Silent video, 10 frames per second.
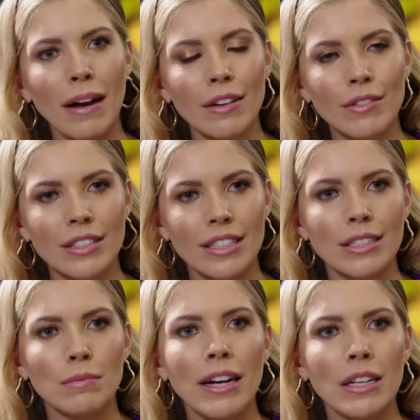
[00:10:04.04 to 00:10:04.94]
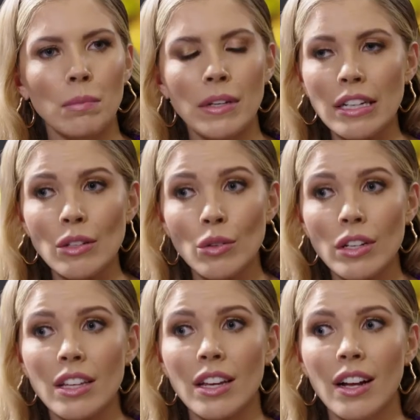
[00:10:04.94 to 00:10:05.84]
machen, was ich jetzt mache. Ich bin
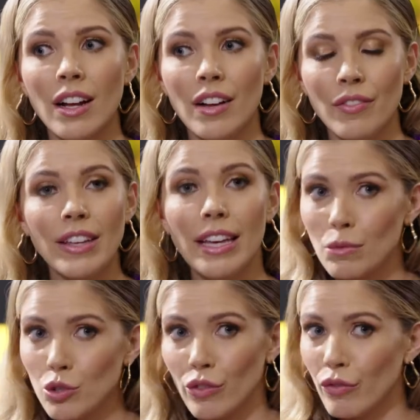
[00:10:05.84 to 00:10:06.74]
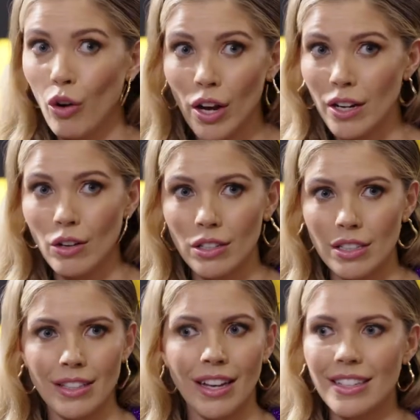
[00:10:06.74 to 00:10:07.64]
natürlich, wie eben schon vorhin auch
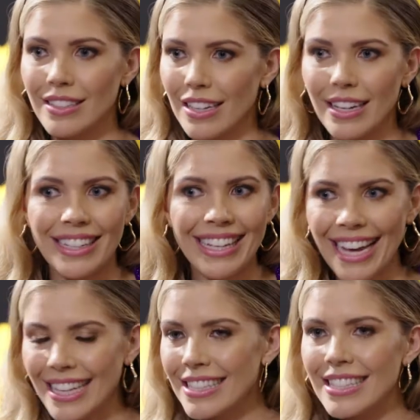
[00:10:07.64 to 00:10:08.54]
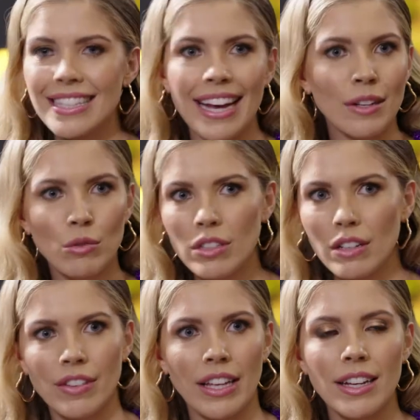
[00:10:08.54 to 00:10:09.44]
gesagt, äh, die ganze Zeit
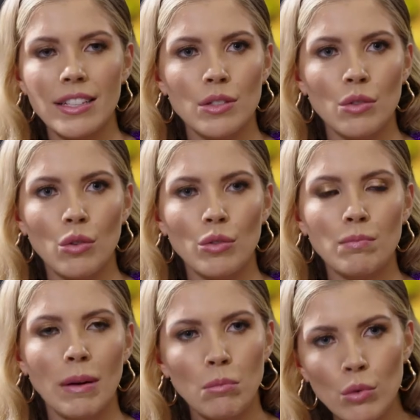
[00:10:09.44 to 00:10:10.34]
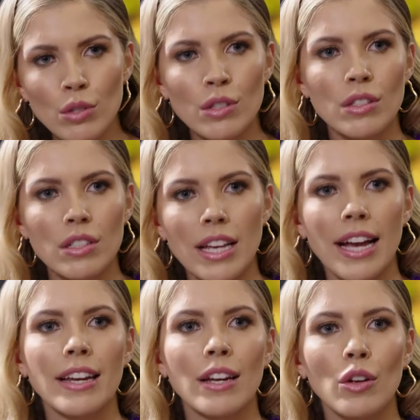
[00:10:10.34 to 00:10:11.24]
unterwegs und man muss
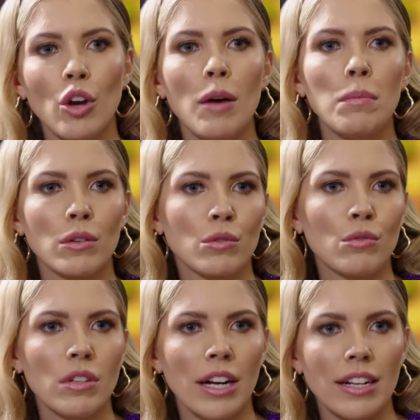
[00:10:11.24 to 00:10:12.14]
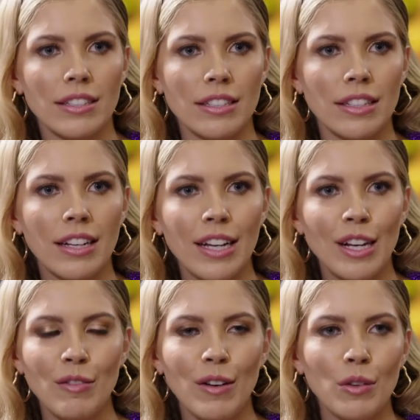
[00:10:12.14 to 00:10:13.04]
seinen Körper gesund halten, mhm.
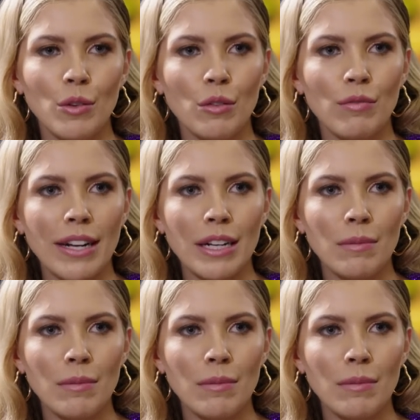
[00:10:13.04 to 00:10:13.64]
weil irgendwann